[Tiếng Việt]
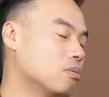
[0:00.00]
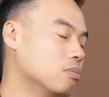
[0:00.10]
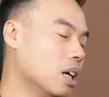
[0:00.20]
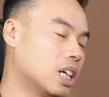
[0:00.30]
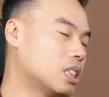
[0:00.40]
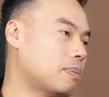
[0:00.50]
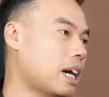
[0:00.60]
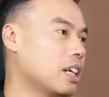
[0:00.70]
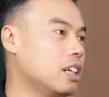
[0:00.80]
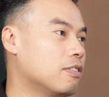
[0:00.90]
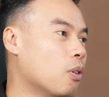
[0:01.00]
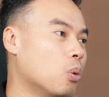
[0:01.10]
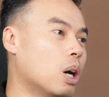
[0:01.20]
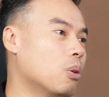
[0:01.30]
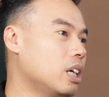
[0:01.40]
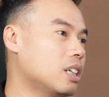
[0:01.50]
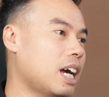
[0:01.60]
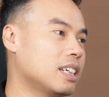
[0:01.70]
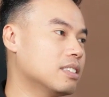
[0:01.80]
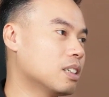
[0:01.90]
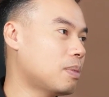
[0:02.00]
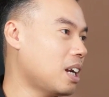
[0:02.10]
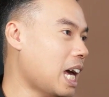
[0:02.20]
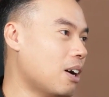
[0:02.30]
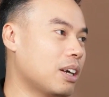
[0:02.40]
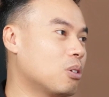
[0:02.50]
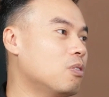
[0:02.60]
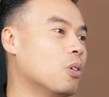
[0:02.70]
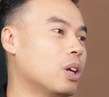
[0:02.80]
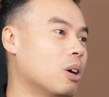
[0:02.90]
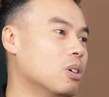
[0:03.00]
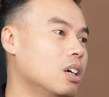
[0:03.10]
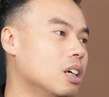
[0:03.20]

10 cái spa đấy để khổ đầu hết anh spa lao anh cũng khổ đầu